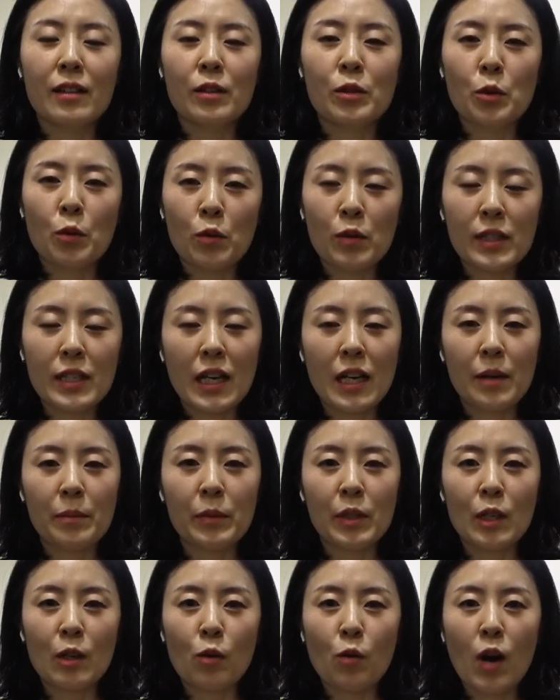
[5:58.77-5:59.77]
좋은
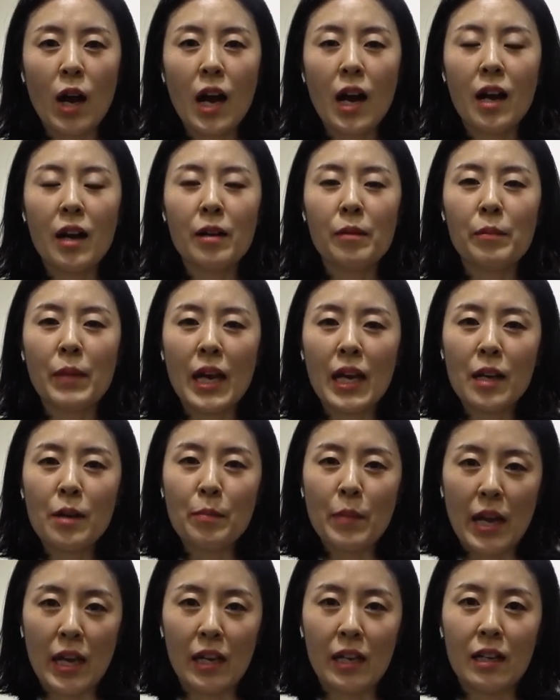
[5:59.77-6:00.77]
사람들과
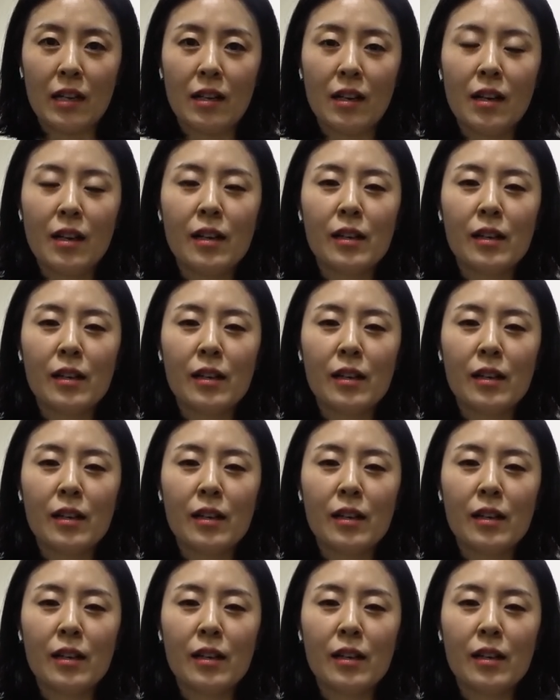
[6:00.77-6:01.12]
매일매일